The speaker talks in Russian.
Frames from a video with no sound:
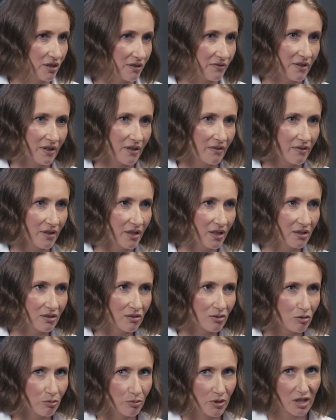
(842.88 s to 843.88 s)
цифровые,
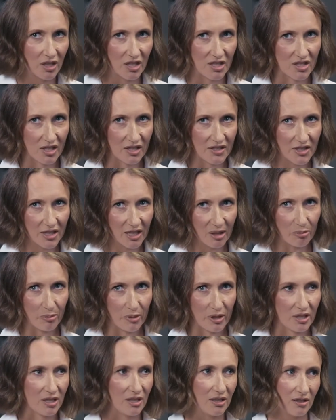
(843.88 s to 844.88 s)
но мне кажется,
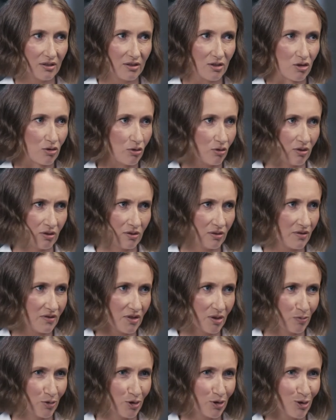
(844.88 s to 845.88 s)
IT-компания — это что-то
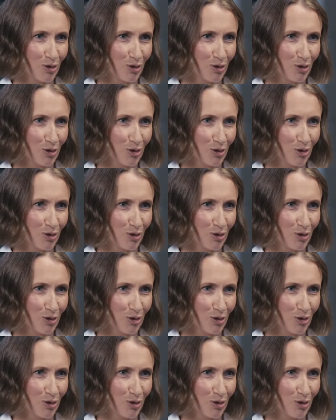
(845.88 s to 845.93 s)
совсем из